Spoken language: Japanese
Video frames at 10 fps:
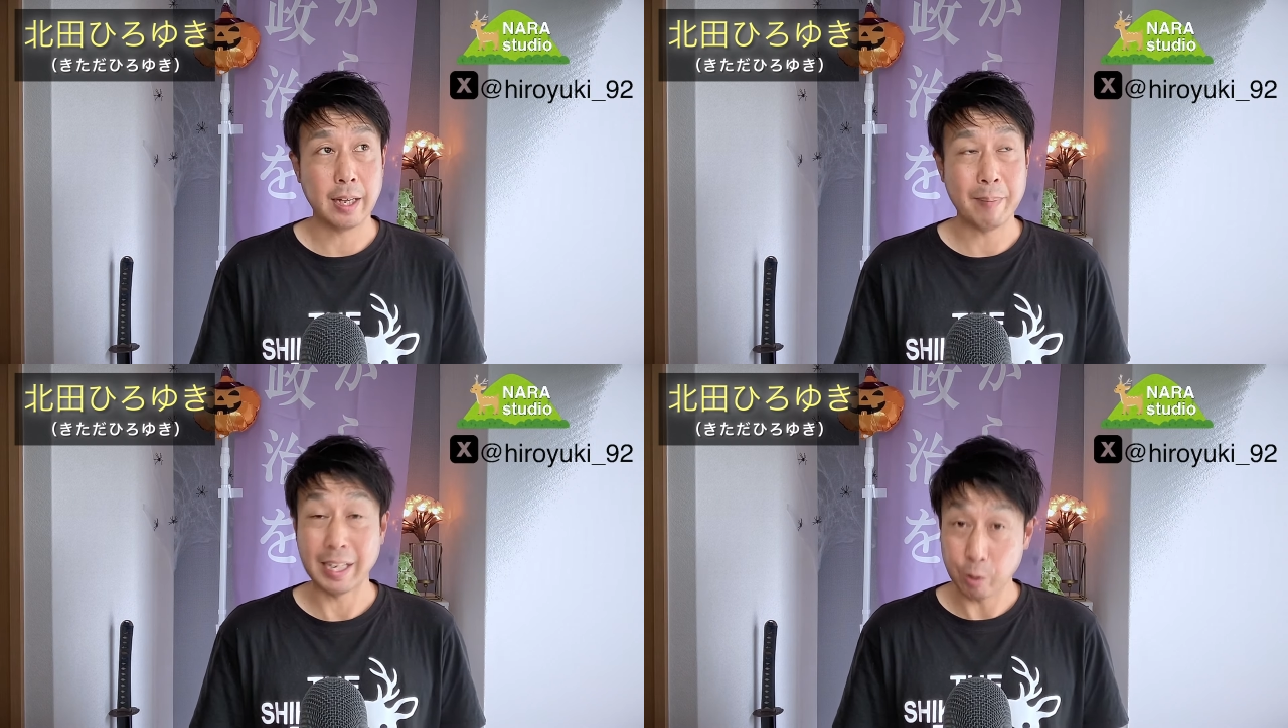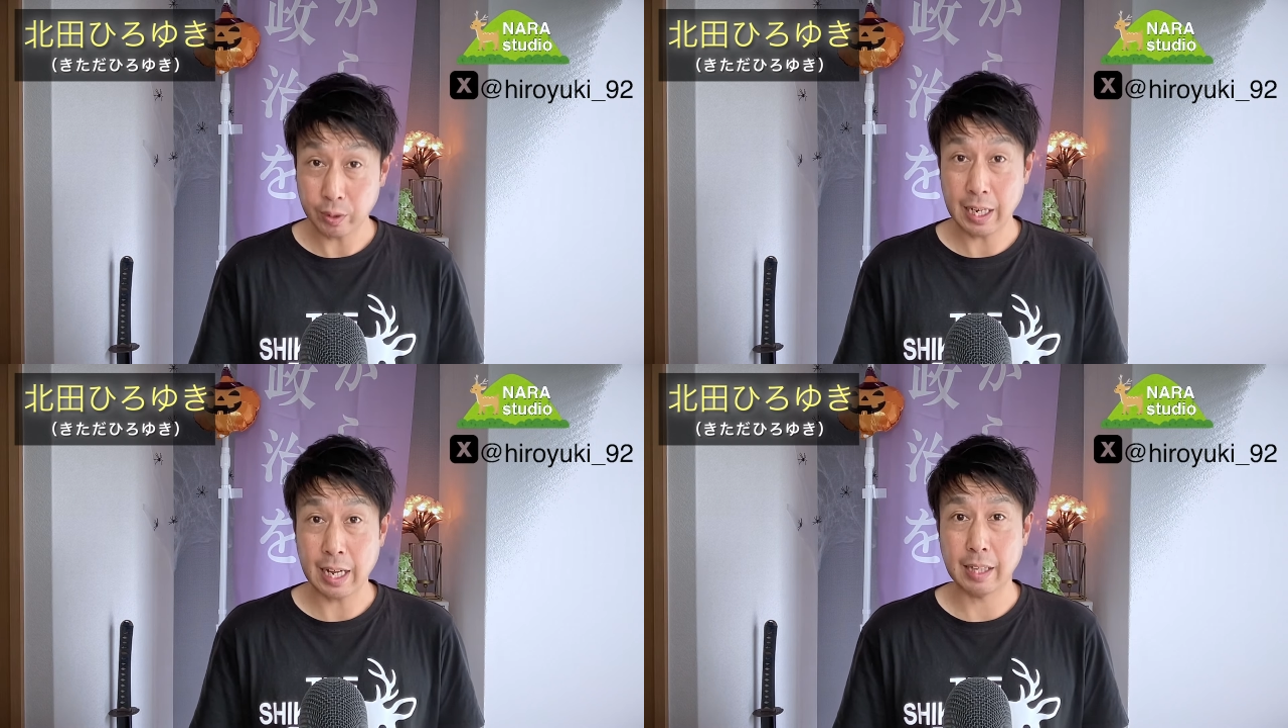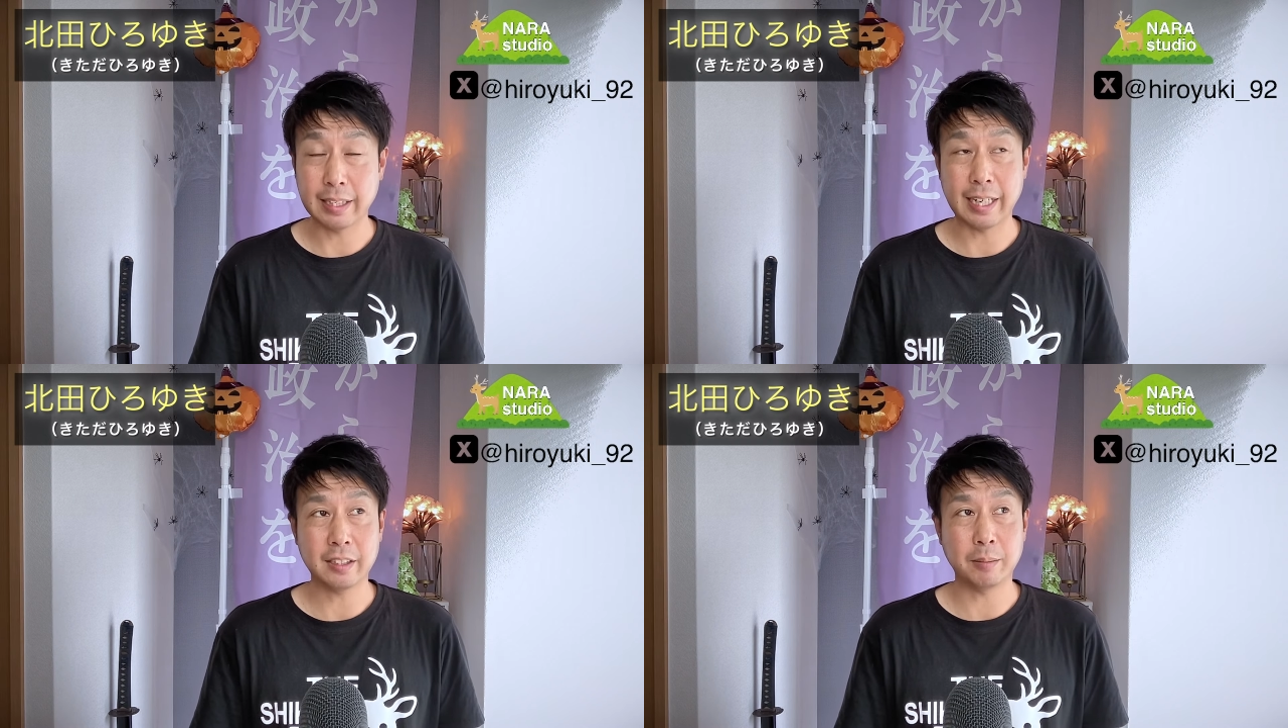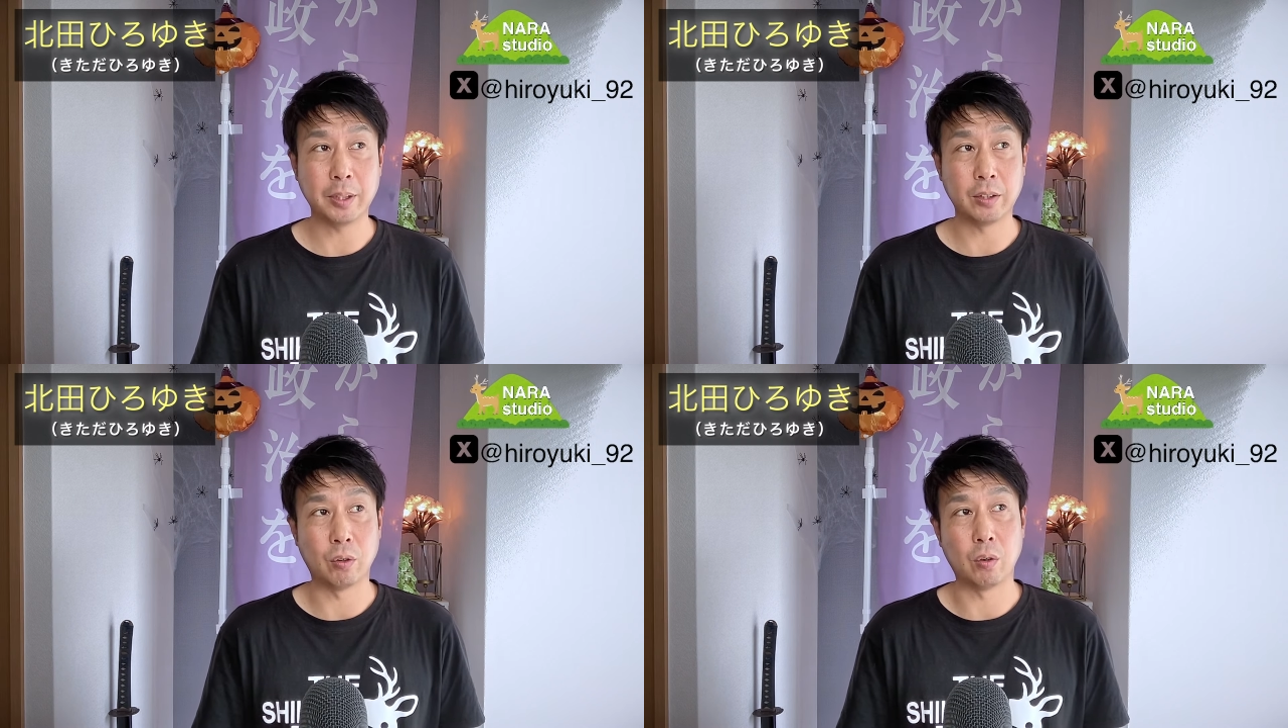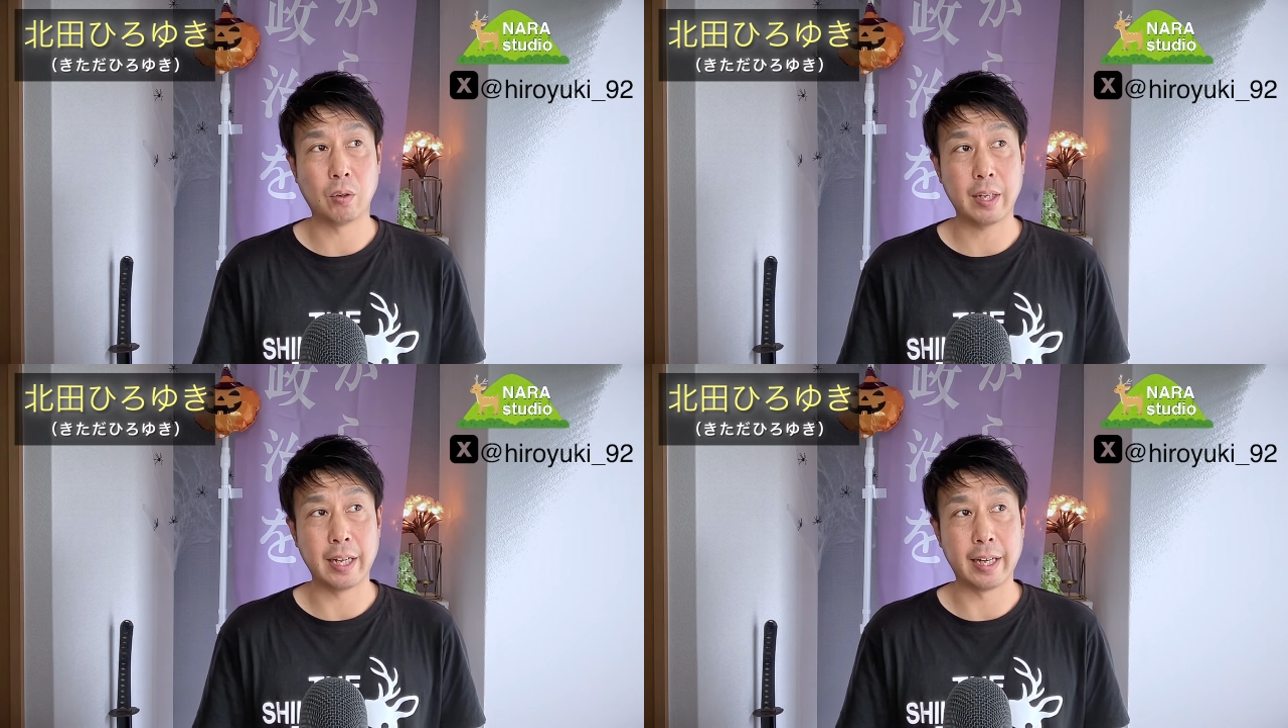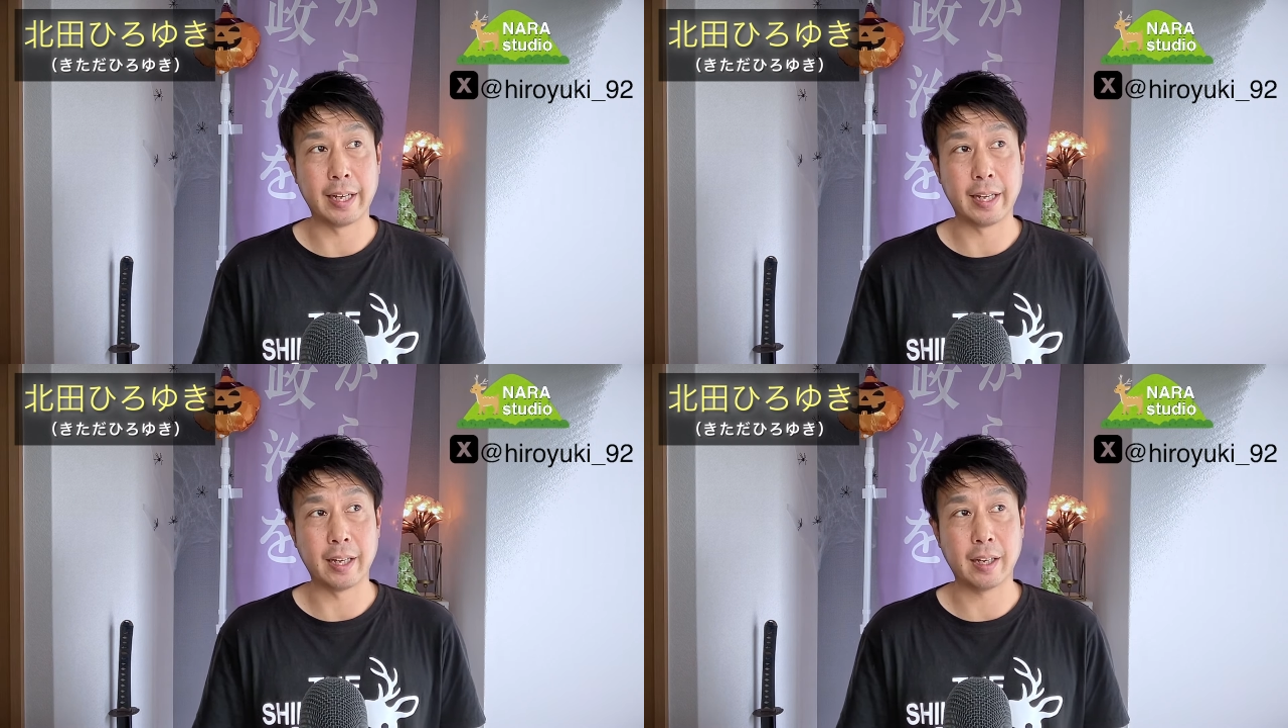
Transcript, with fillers: まあ、いろんな奈良市民の、既